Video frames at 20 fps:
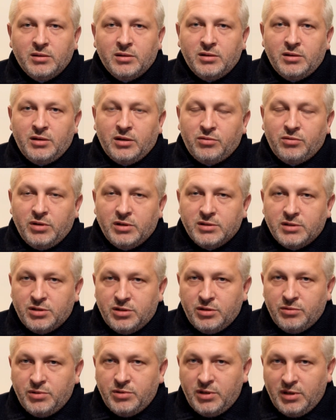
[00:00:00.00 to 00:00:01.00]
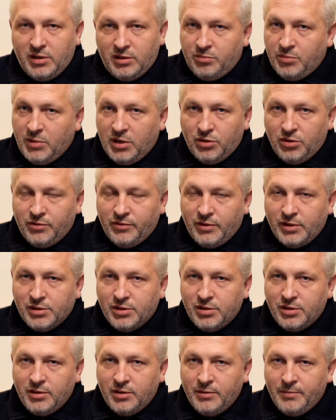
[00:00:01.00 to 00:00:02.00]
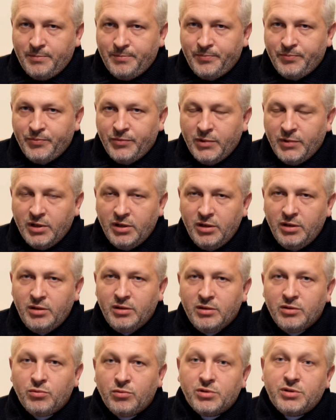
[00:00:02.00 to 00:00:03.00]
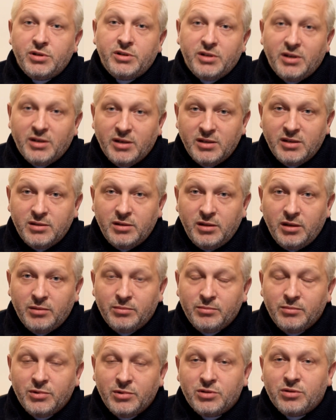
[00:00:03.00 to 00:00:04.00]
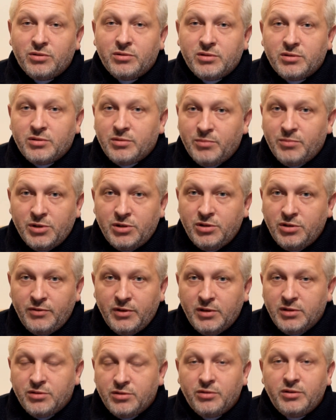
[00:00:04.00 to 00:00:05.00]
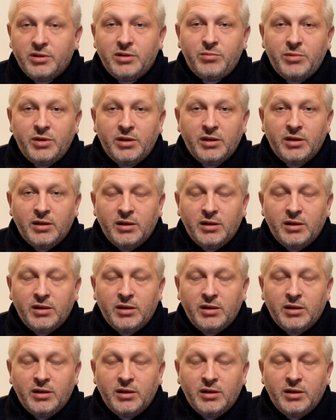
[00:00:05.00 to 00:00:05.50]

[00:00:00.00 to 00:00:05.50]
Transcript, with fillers: Niektóre zaczęły się nadmalować i głosić herezję, chcąc być święconymi